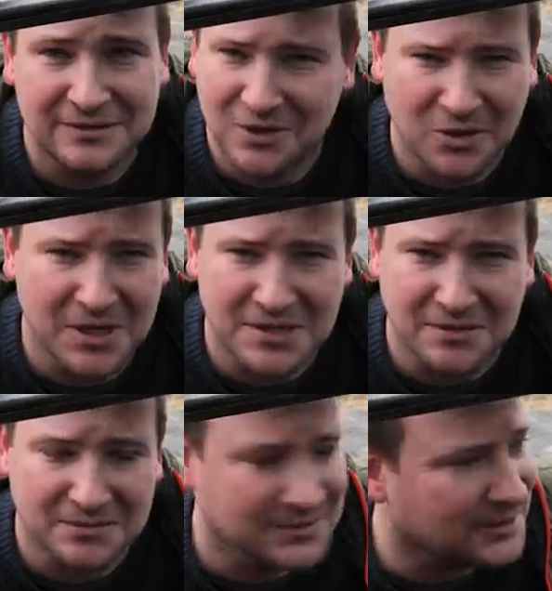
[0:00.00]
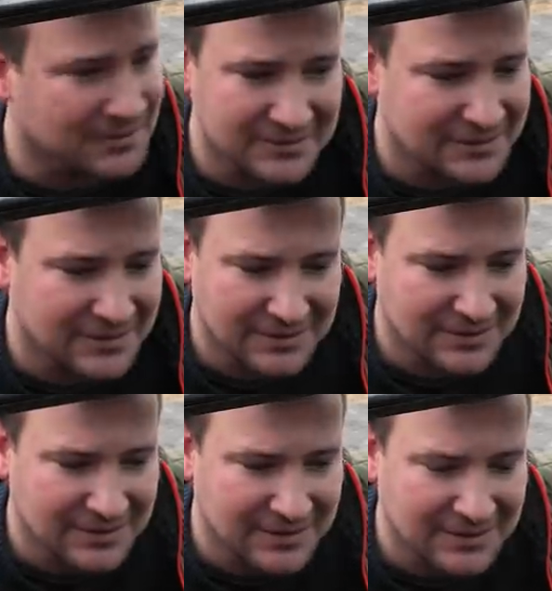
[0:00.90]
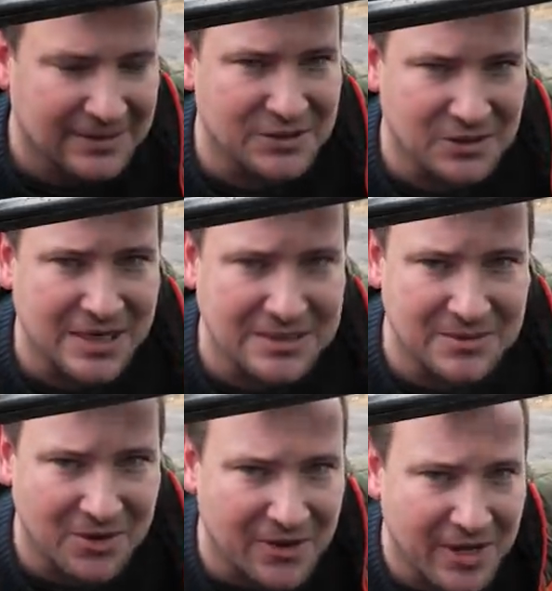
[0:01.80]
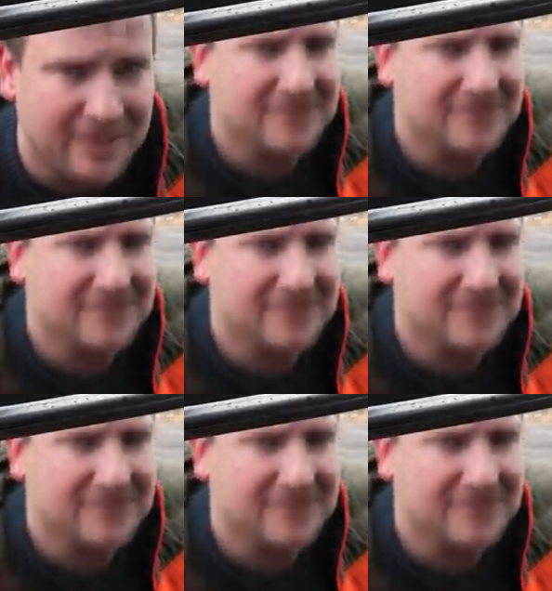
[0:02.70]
Drogie są, no. Nasiona są drogie.